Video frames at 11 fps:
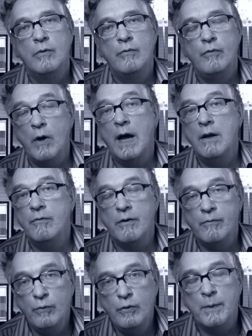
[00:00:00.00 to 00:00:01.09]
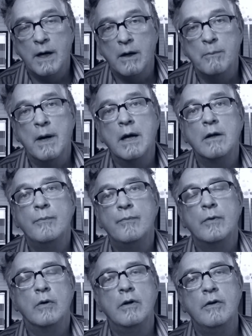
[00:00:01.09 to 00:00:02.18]
für alle verfügbar gemacht.
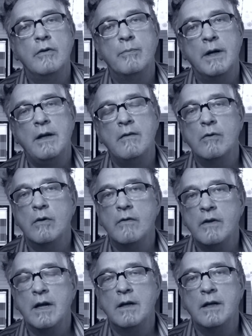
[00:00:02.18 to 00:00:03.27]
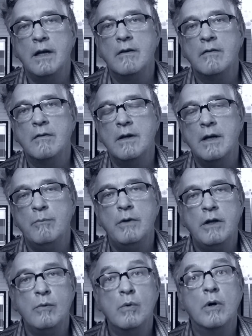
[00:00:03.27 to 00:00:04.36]
Und bei diesen Konzerten ging es eben
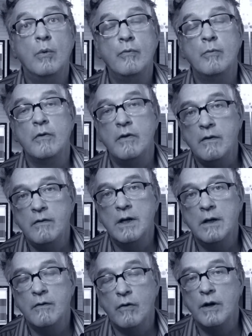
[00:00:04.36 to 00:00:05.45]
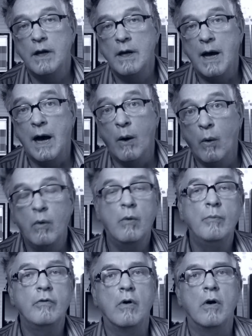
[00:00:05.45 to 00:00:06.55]
nicht nur ums Musizieren, sondern auch
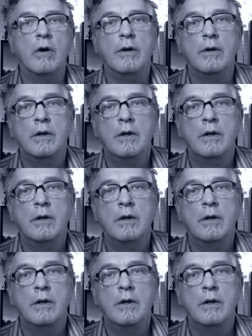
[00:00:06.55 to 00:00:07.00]
ums Kochen.